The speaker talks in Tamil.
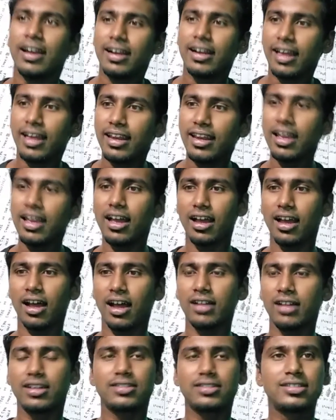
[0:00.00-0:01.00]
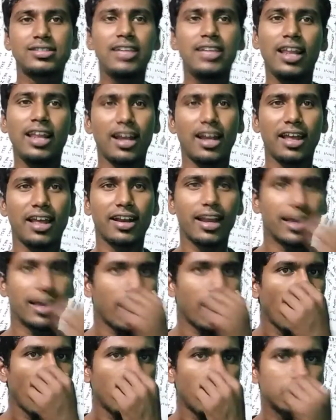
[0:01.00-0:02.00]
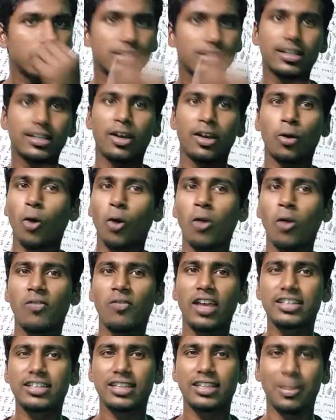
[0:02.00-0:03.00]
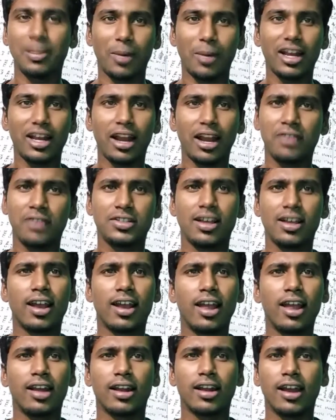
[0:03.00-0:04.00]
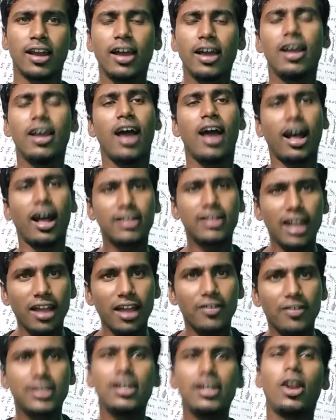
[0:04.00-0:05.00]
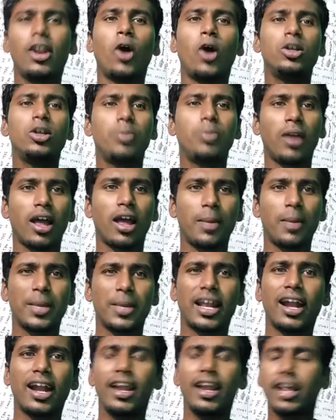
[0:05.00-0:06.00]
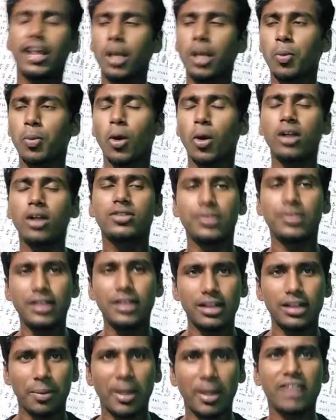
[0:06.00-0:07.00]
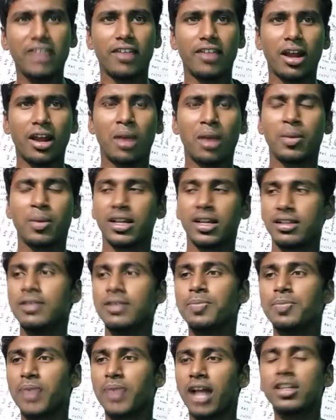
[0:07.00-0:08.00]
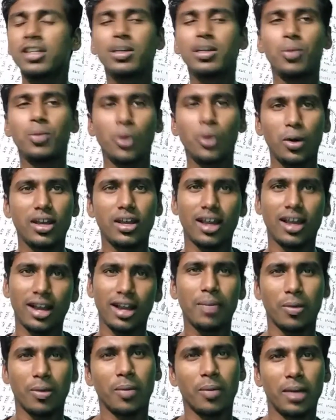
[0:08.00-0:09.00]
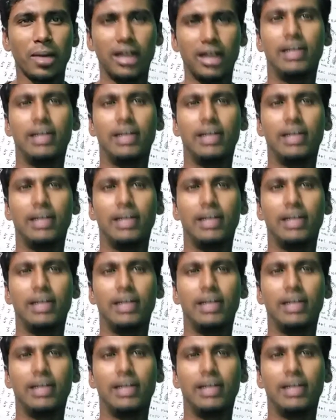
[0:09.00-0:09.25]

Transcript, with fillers: நிறைய அந்த சீரியல்லாம் இருக்குல்ல கெலாக்ஸ் கான்ஃபிளெக்ஸ் இந்த மாதிரியான விஷயங்கள்லாம் இருக்குல்ல அதெல்லாம் வந்து லான்ச் பண்ண ஆரம்பிக்கிறாங்க நிறைய ப்ராடக்ட்ஸ் வந்து இந்த மாதிரி வர ஆரம்பிக்குது அதுக்கு முன்னாடி யாருன்னா இப்போ நம்ம